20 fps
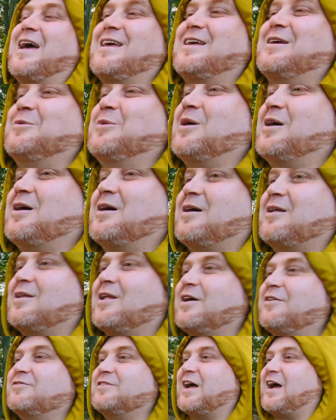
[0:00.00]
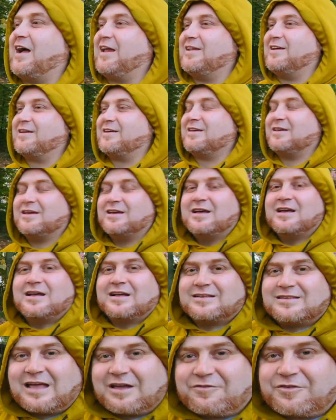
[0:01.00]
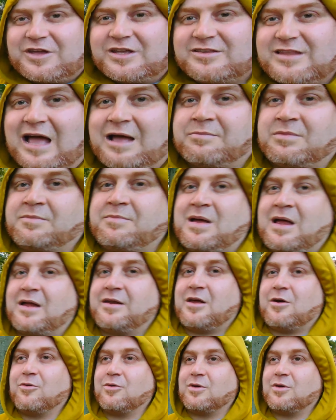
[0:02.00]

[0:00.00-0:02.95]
ايوه الله يفتح عليك دي حاجه تانية ملهاش علاقه معنوي.